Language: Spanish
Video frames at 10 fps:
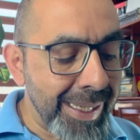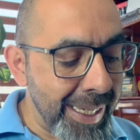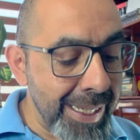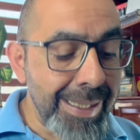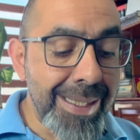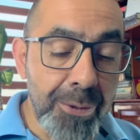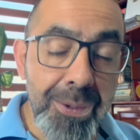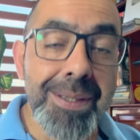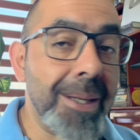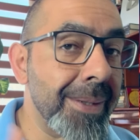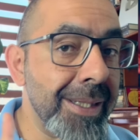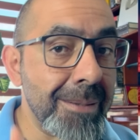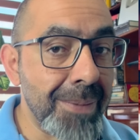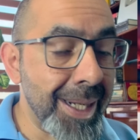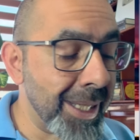que si tú estabas
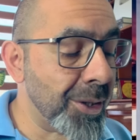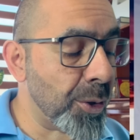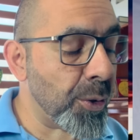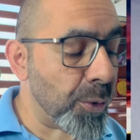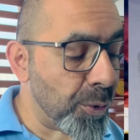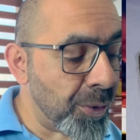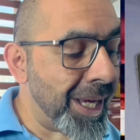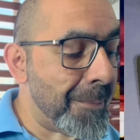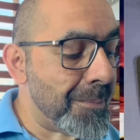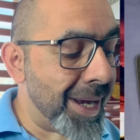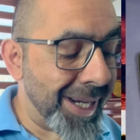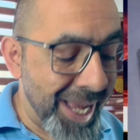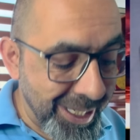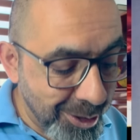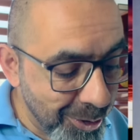esperando un
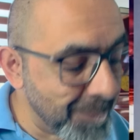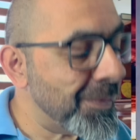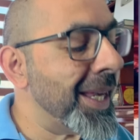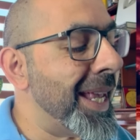embarazo,